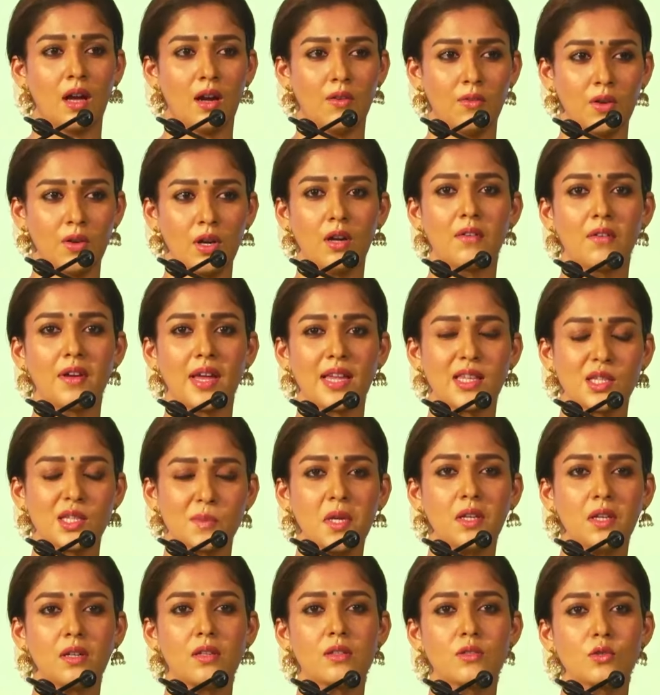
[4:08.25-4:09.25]
அவங்க அவங்க
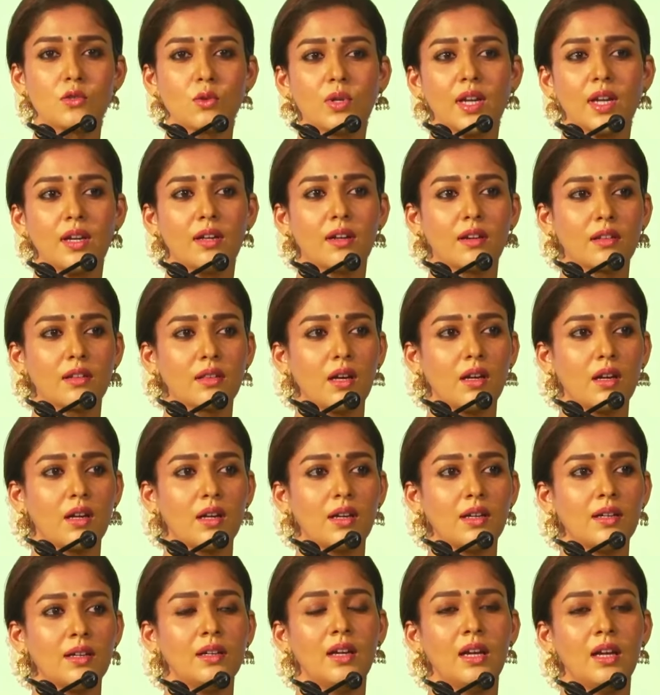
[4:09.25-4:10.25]
எக்ஸ்பீரியன்ஸ் சொல்லிட்டு இருந்தாங்க